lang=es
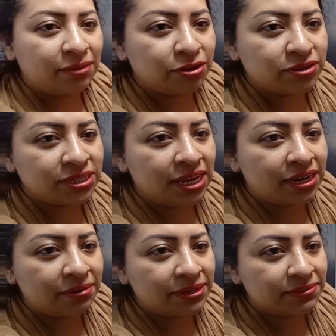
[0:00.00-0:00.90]
Bueno, está al
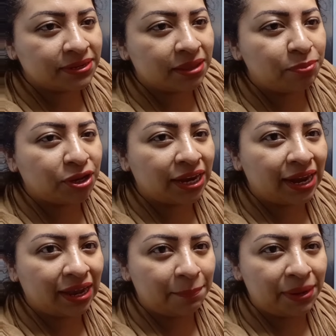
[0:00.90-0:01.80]
revés, ¿verdad? Porque
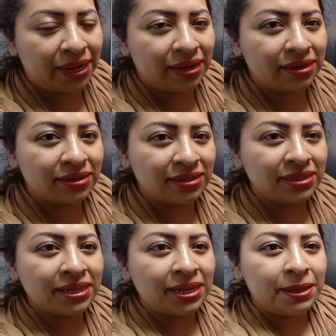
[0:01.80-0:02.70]
la cámara...
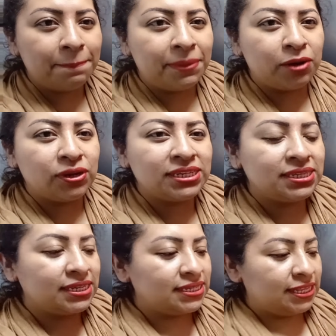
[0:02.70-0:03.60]
Pero es
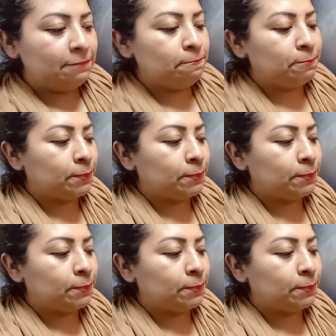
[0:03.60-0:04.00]
este.